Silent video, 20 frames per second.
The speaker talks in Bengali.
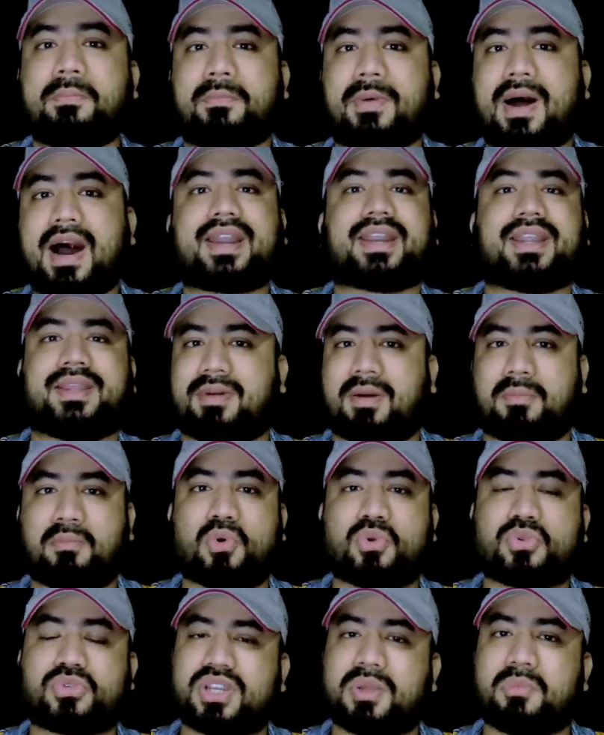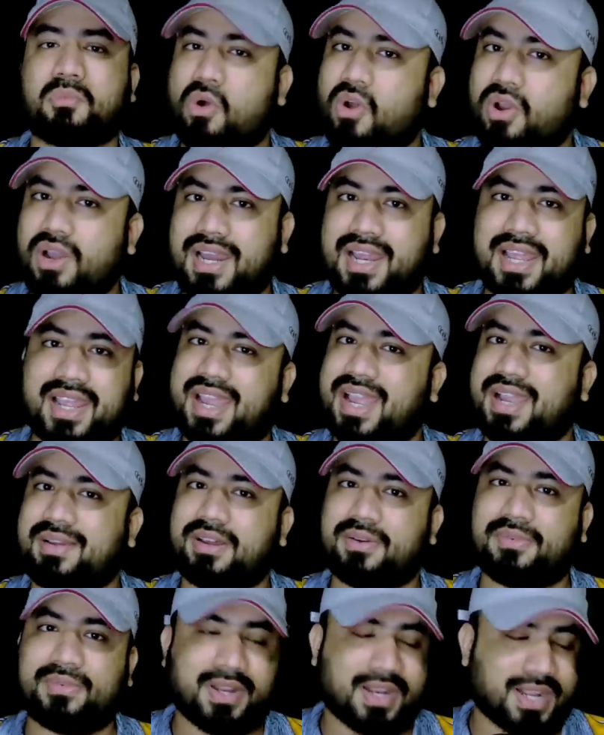বারে বা পোস্টে বল লেগে
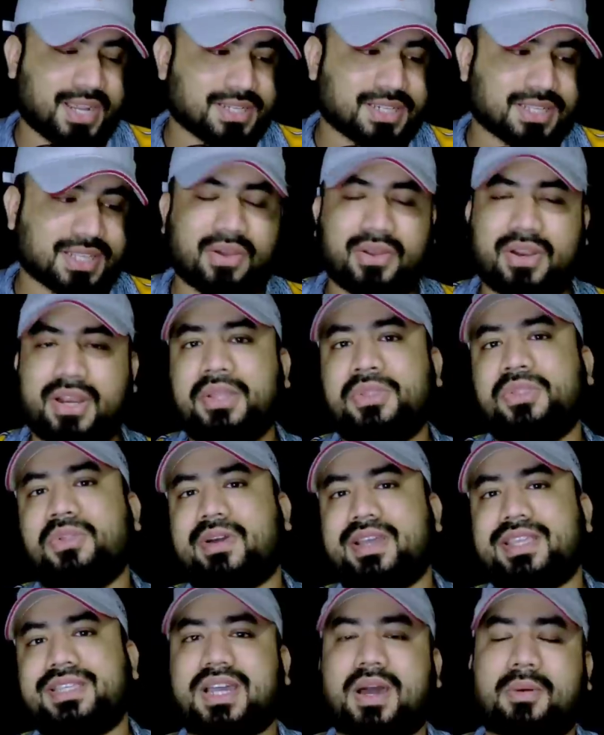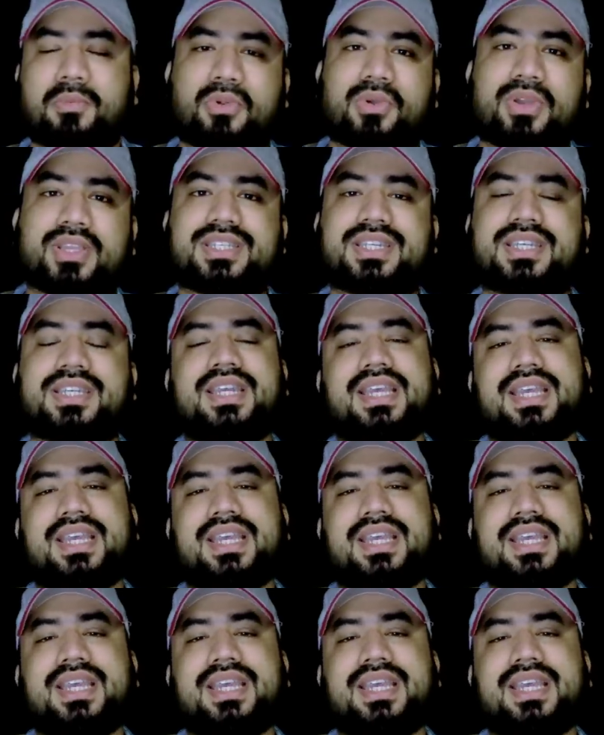একবার ফিরে আসে তাহলে কিন্তু ভাই চাপ রয়েছে